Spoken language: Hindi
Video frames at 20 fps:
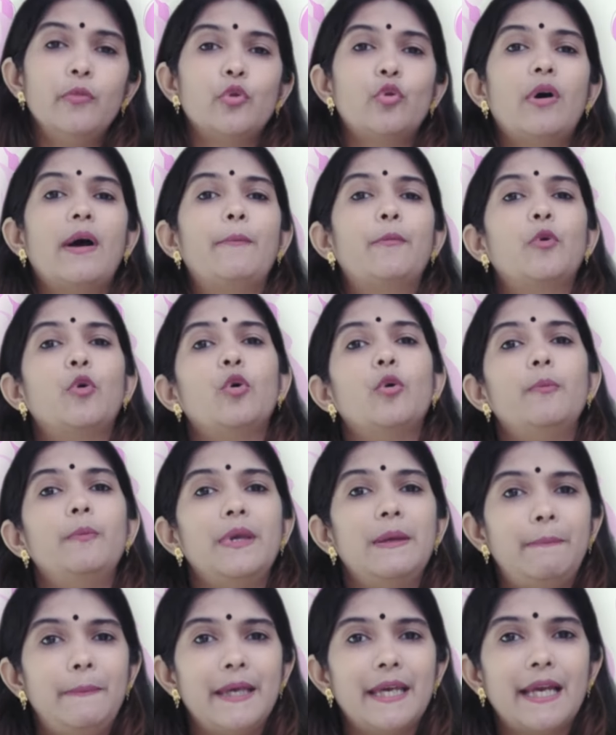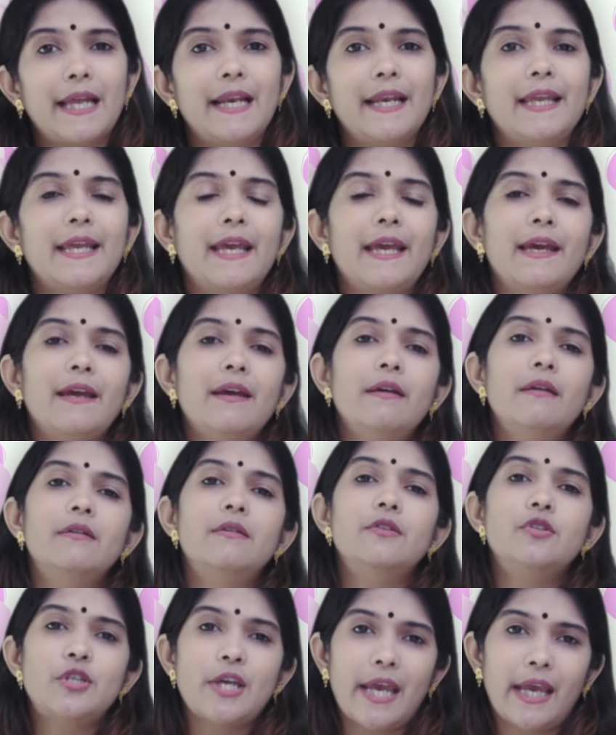तो आपको बीपी के लिए
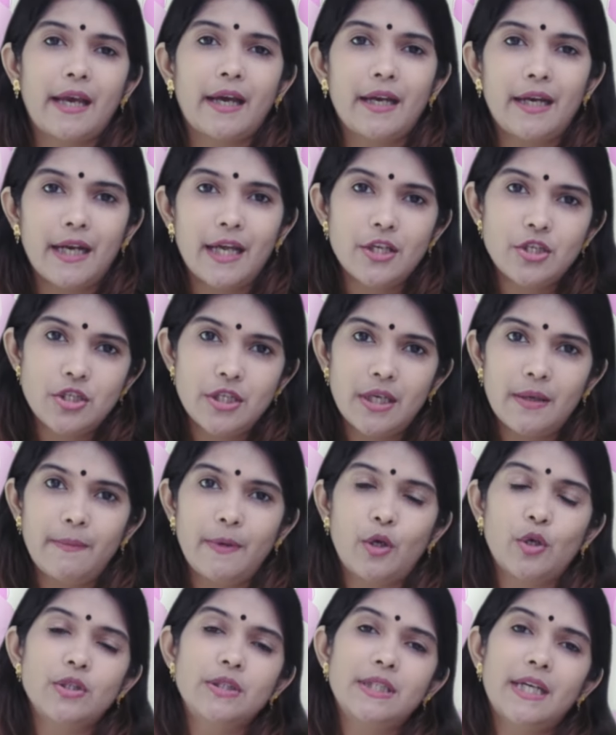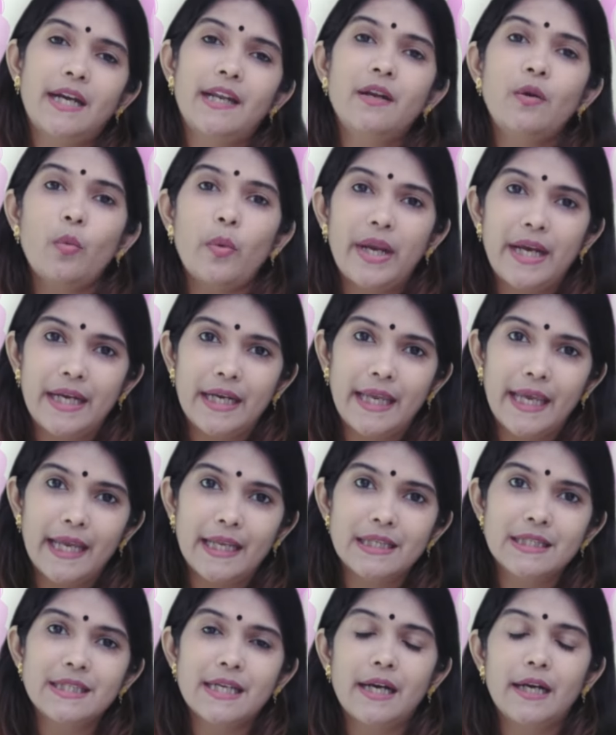चेक करना चाहिए बिकॉज सडन वेट
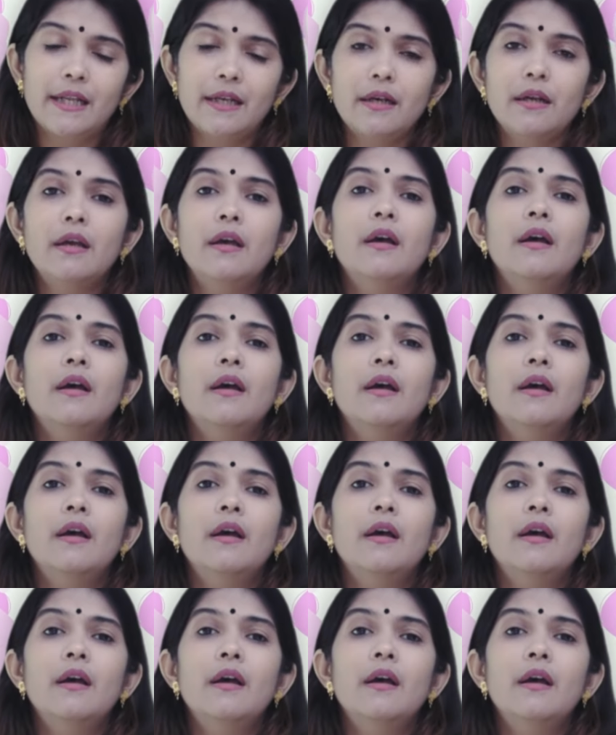गेन सडन